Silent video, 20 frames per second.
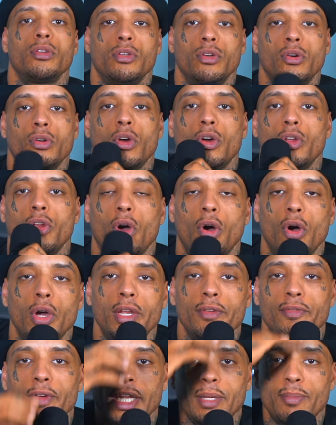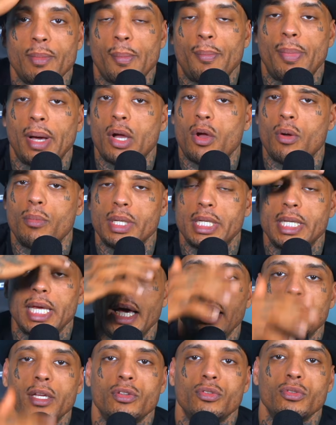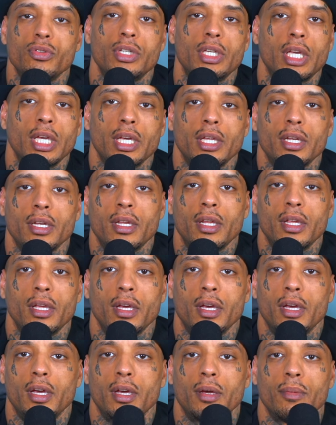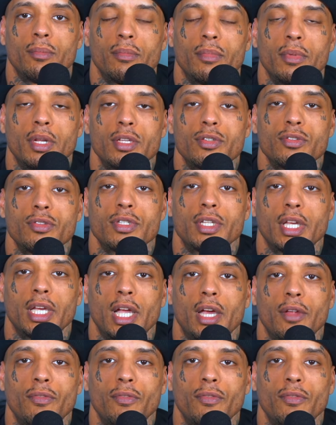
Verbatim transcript: Jo Leute, heute werde ich mal ein paar Kommentare durchgehen. Ähm, lass uns gleich